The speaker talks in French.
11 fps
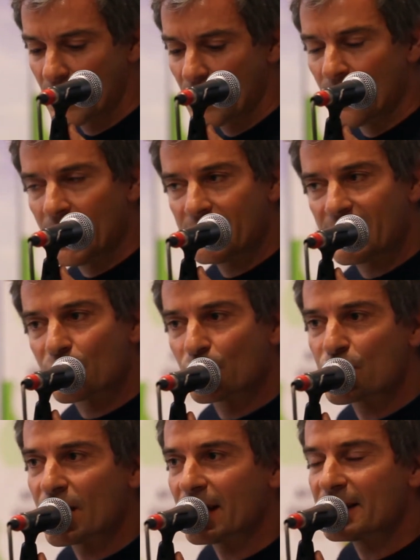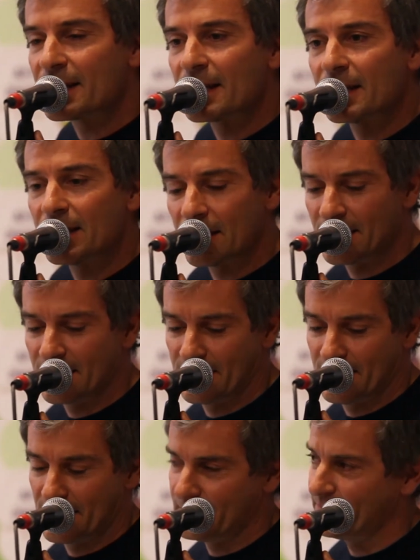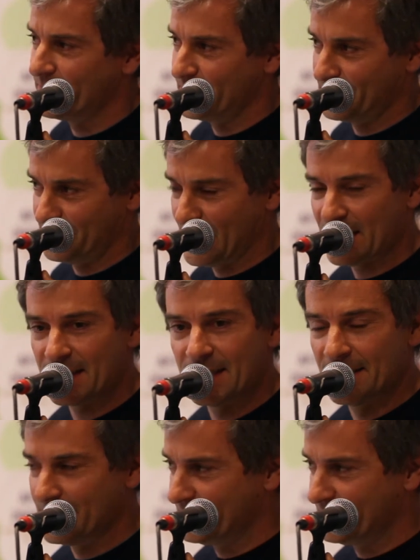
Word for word: Mais sont de cassés. Merci.